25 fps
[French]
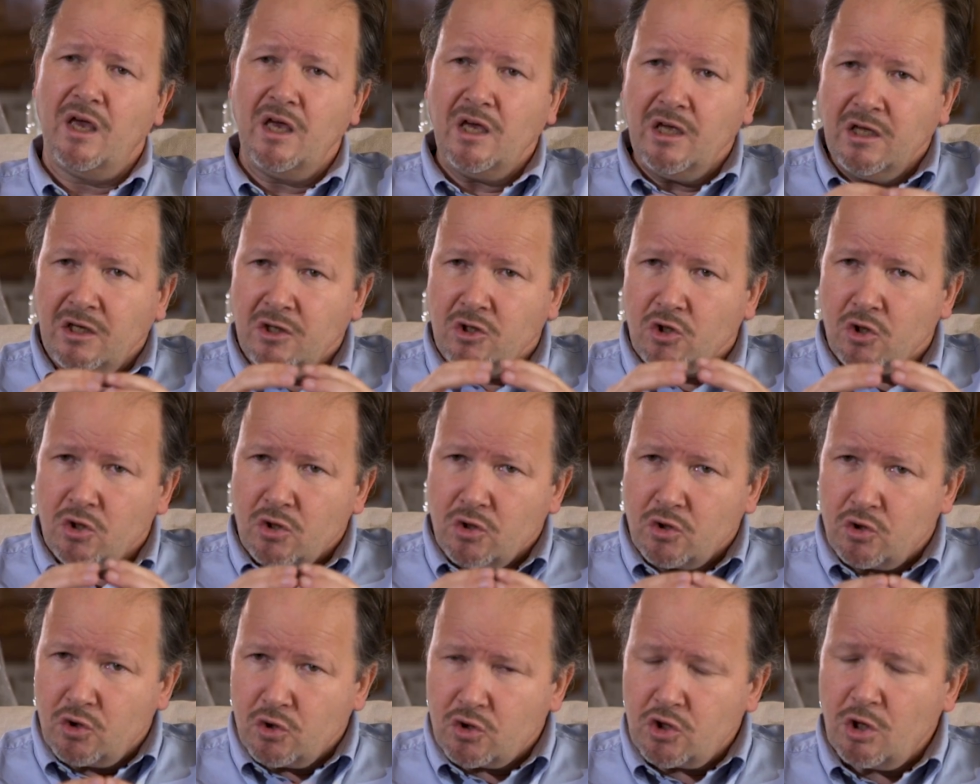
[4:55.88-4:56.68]
Et
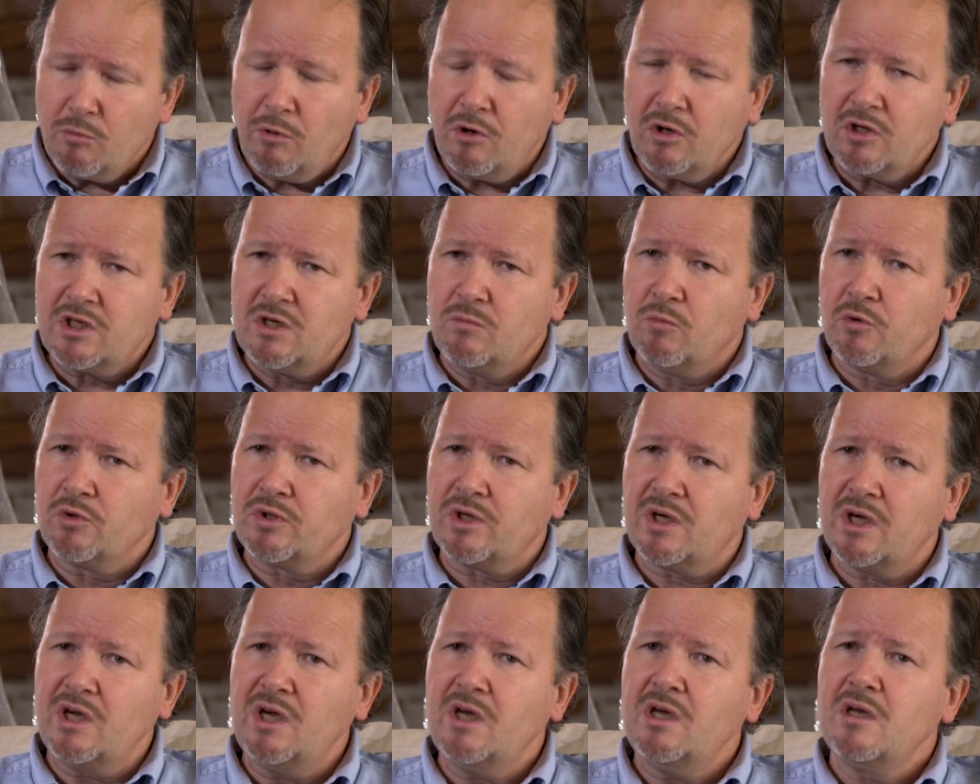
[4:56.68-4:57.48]
justement qui
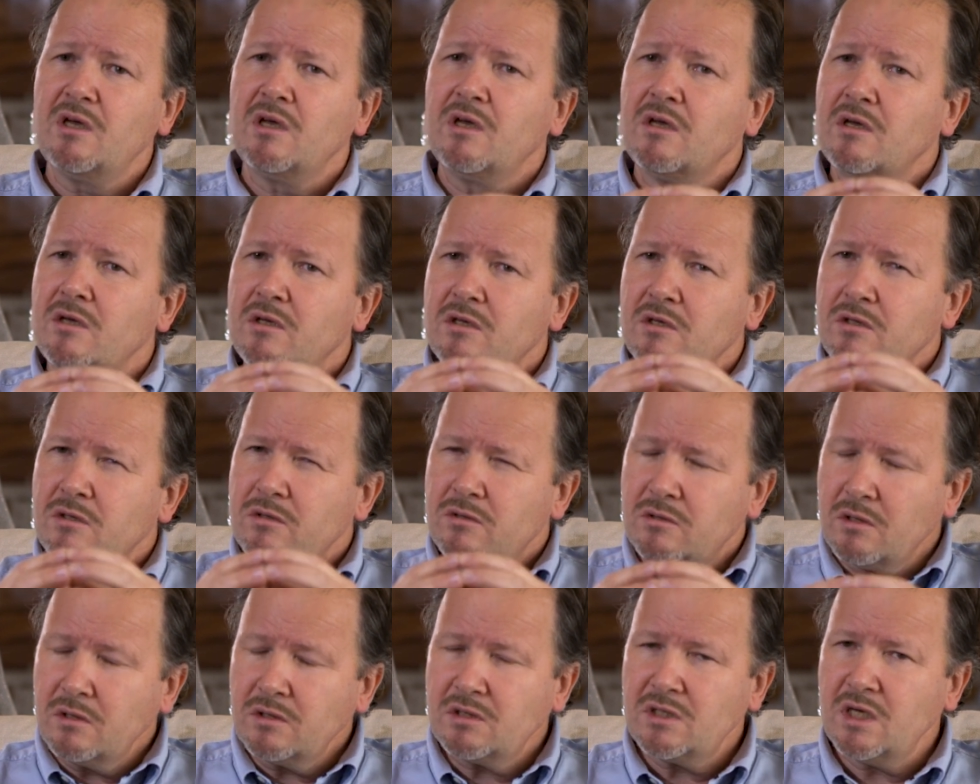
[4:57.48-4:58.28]
montrait
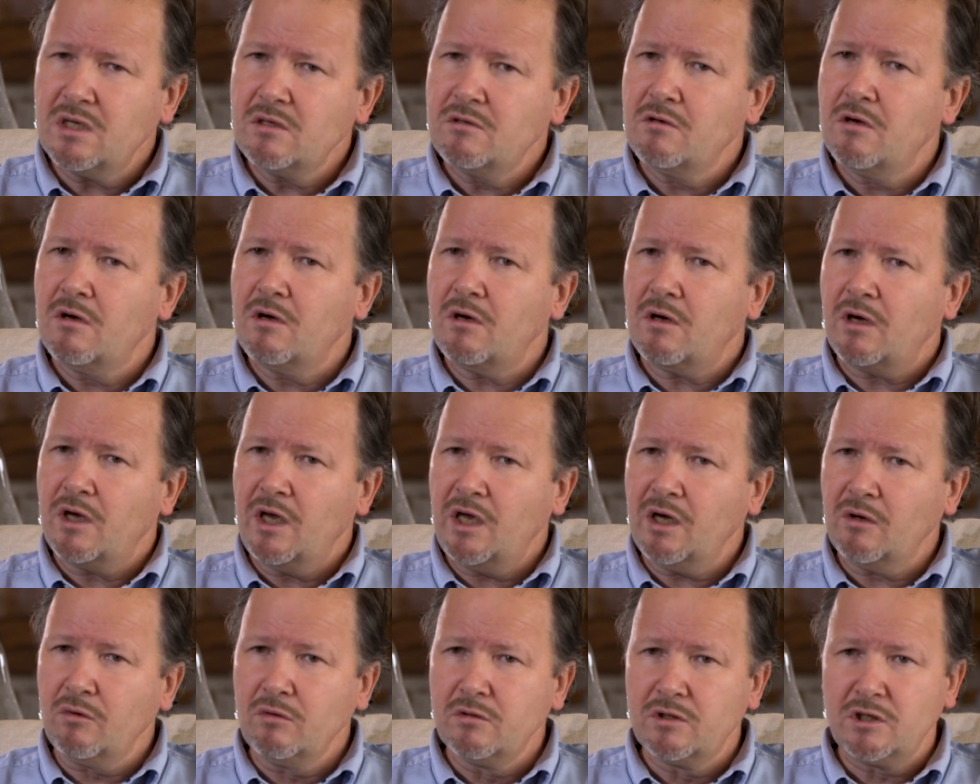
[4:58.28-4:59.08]
ce seigneur
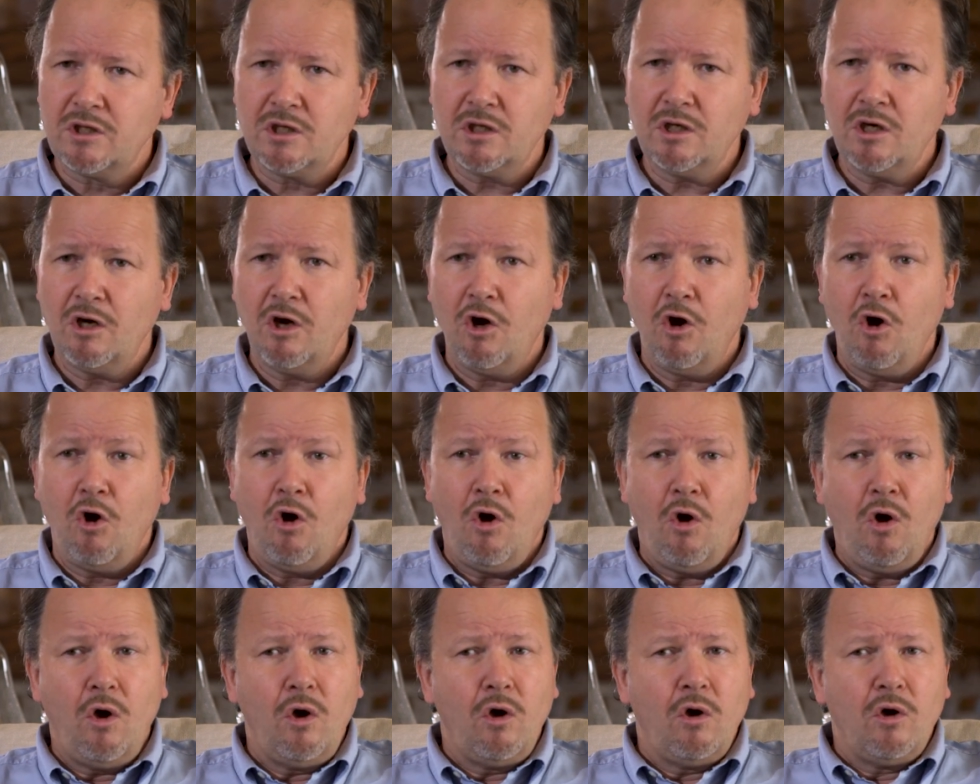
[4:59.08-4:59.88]
érudit
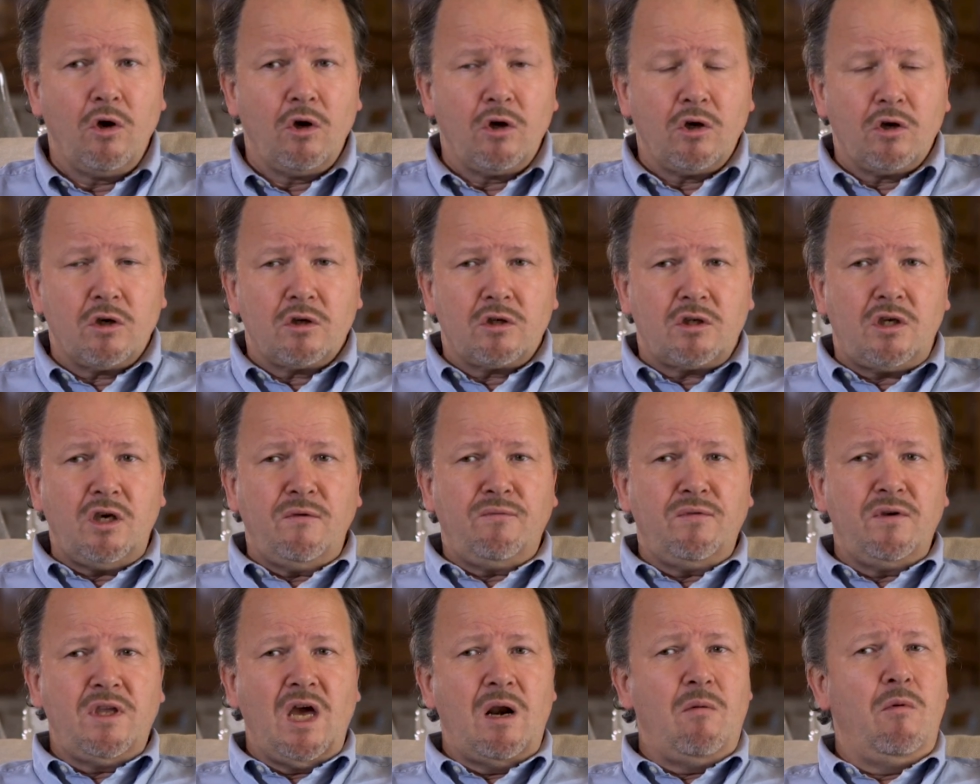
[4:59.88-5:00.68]
qui
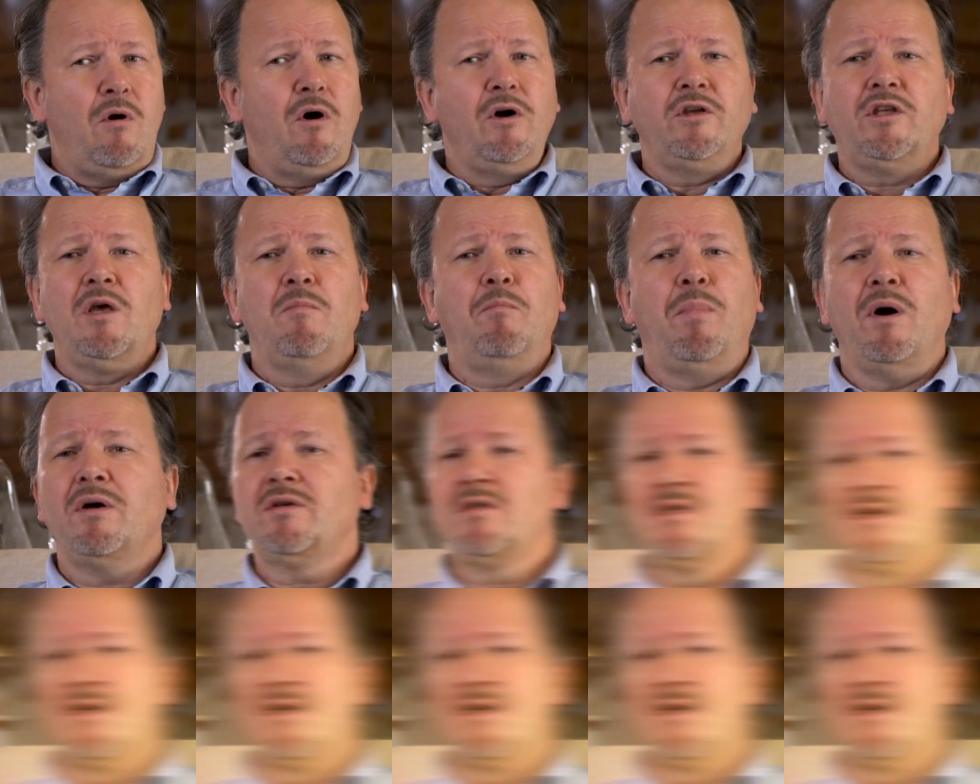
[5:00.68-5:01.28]
finalement n'était pas